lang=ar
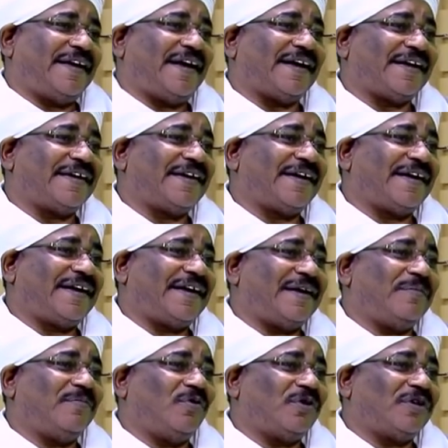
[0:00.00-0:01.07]
حقيقه
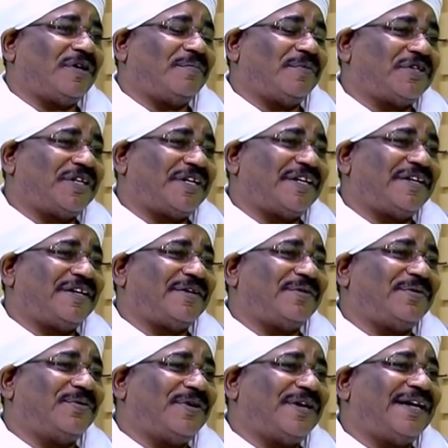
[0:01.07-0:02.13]
المورد البشري
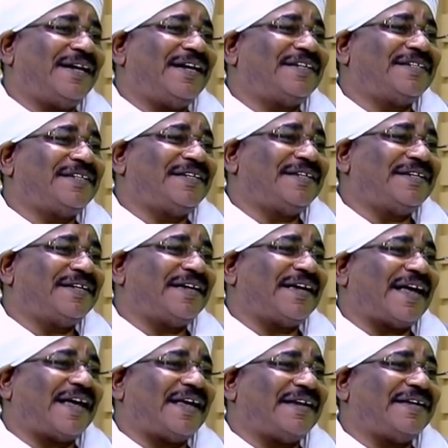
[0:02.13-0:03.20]
هو الذي
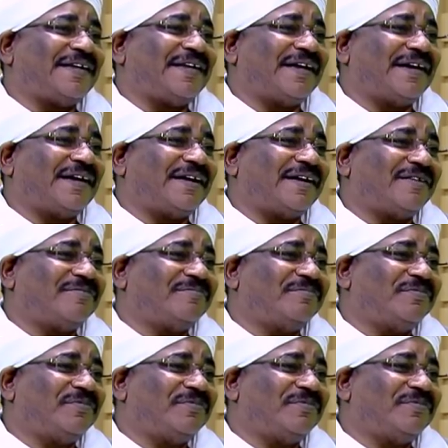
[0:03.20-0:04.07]
يعني آه،